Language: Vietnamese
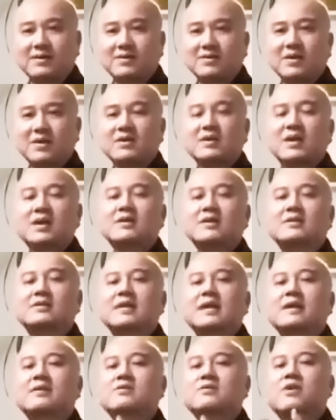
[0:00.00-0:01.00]
cho nên
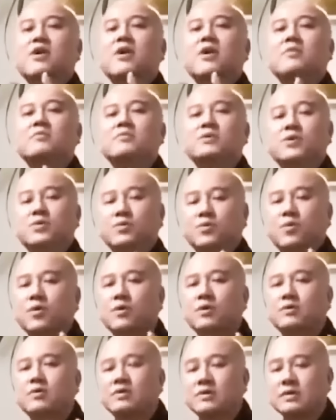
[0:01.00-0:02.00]
chén cơm dù
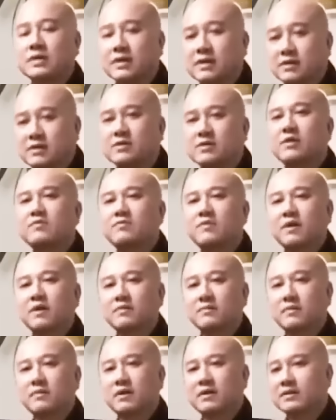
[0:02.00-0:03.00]
có giữ cho
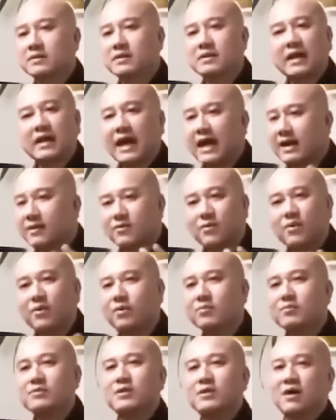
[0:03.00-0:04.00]
phần mình nhưng ăn cũng
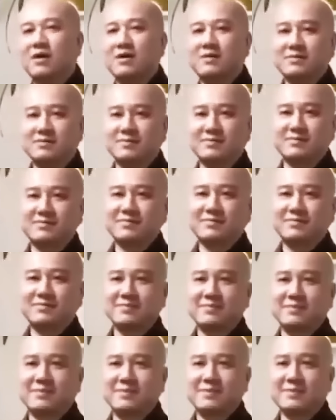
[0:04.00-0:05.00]
không trọn.
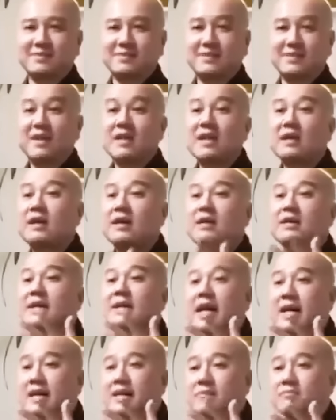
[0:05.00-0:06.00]
Đó là hình
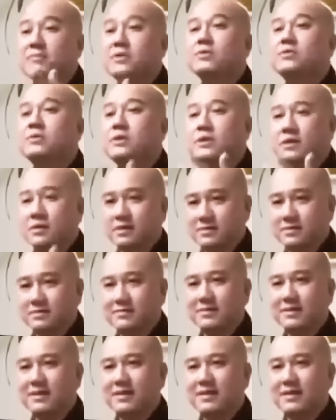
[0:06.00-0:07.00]
ảnh biểu tượng
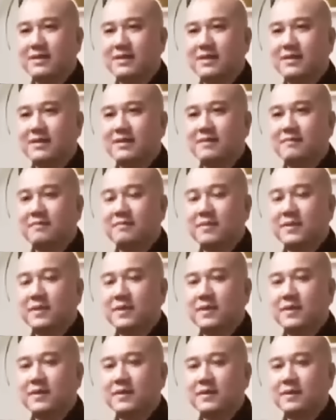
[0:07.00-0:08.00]

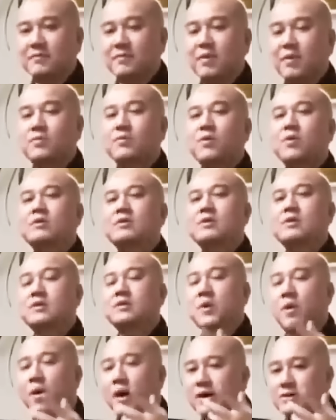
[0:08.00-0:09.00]
một con
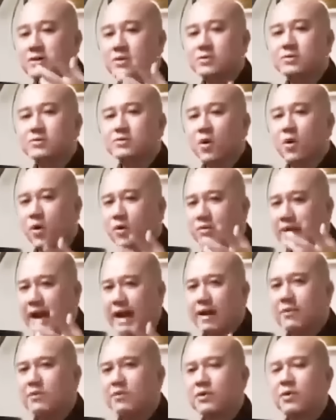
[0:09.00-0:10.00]
người đọa xuống khổ
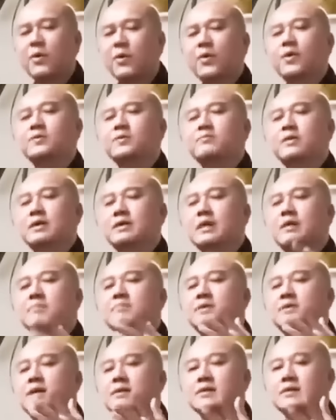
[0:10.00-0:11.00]
đau rồi mà
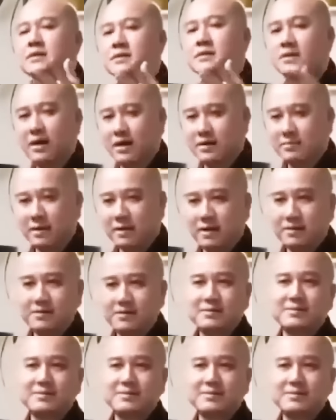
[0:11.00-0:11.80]
tâm vẫn chưa khởi mở.